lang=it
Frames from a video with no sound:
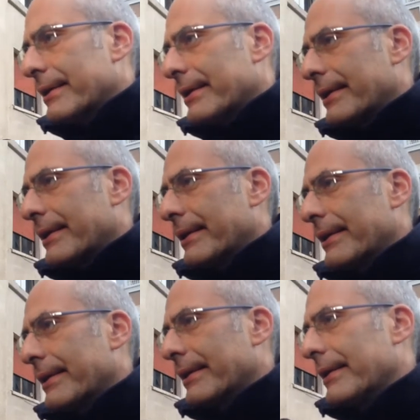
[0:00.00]

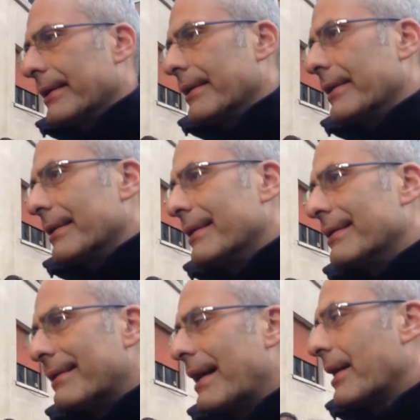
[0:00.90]
eh,
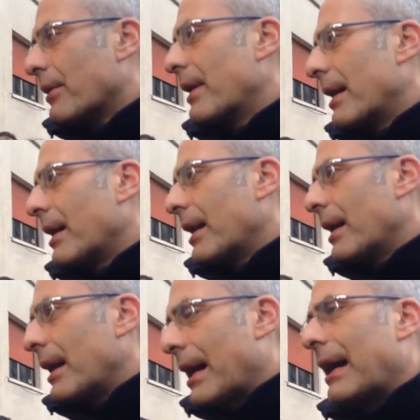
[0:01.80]
del Tanaro
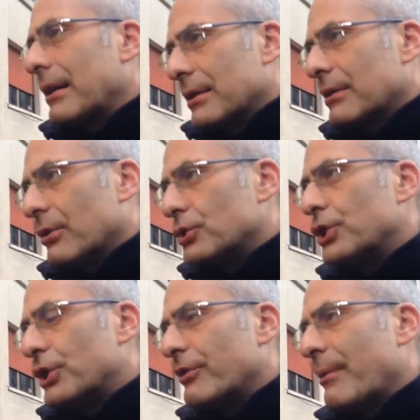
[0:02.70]
ha, ha
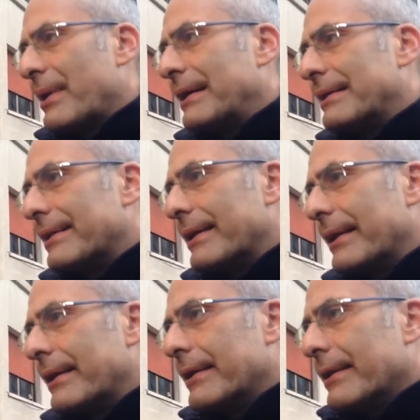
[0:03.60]

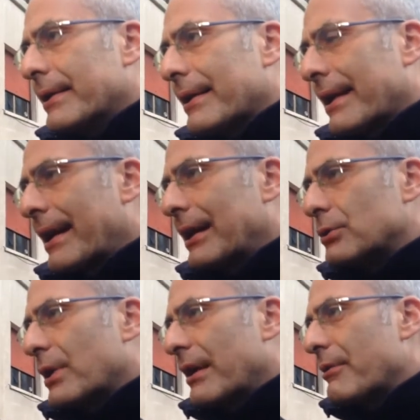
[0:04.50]
oggettivamente
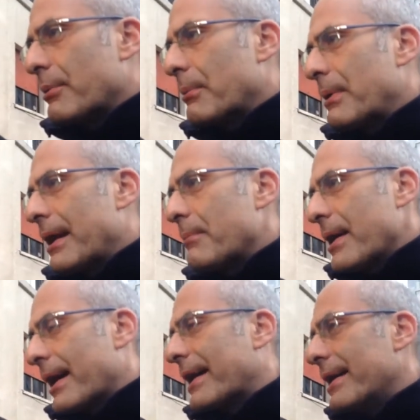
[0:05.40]
creato gravi
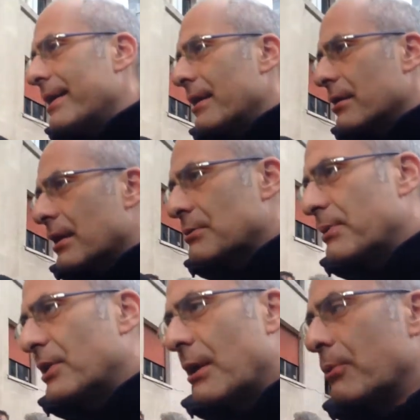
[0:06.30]
problemi, anche lì
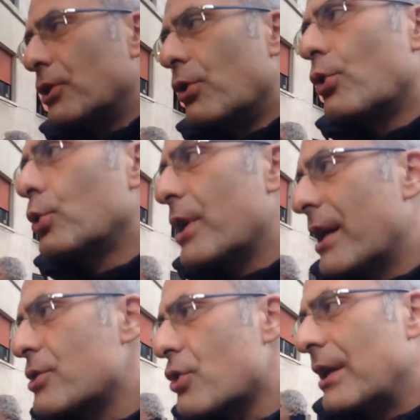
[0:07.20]
aspettiamo di concludere
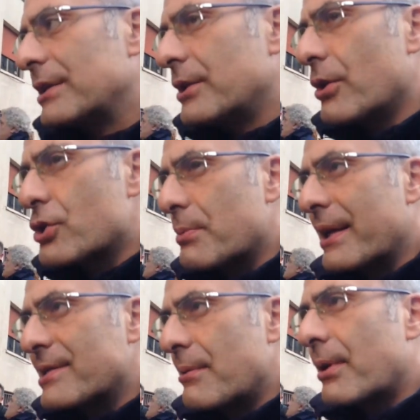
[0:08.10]
la giornata di oggi
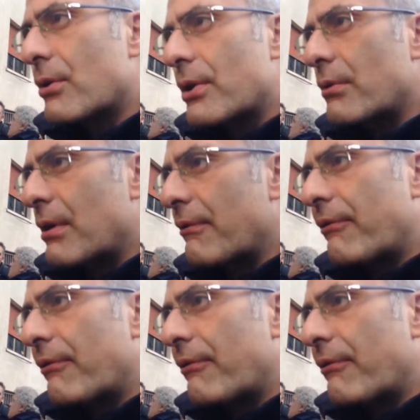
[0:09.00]
perché siamo ancora in una